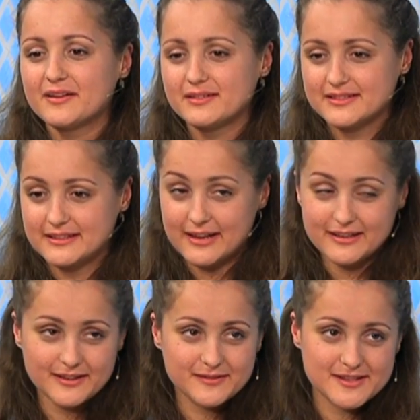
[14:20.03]
э,
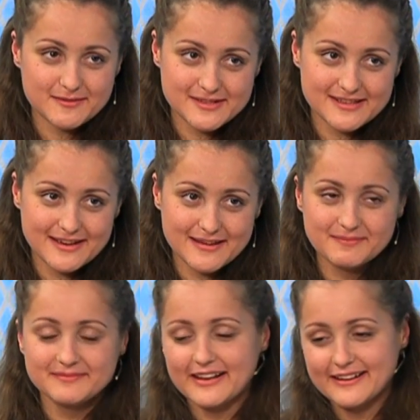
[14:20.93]
Титаник, все мы
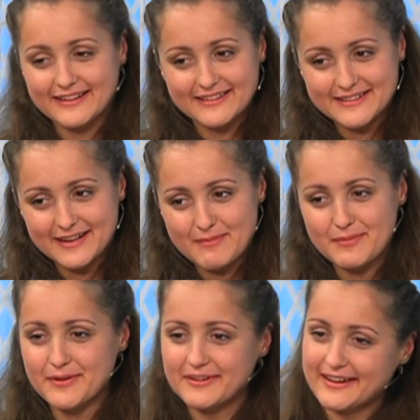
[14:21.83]
знаем, Леонардо Ди
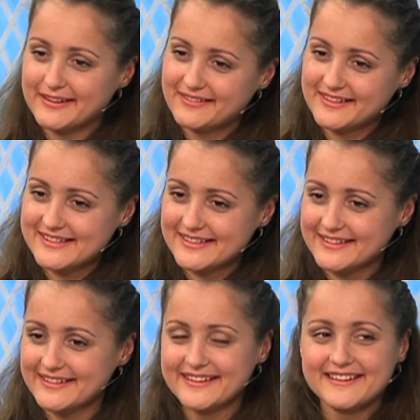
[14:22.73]
Каприо, Кейт Винслет.
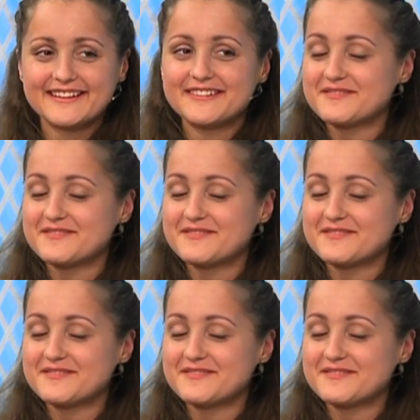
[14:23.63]
Зацепила.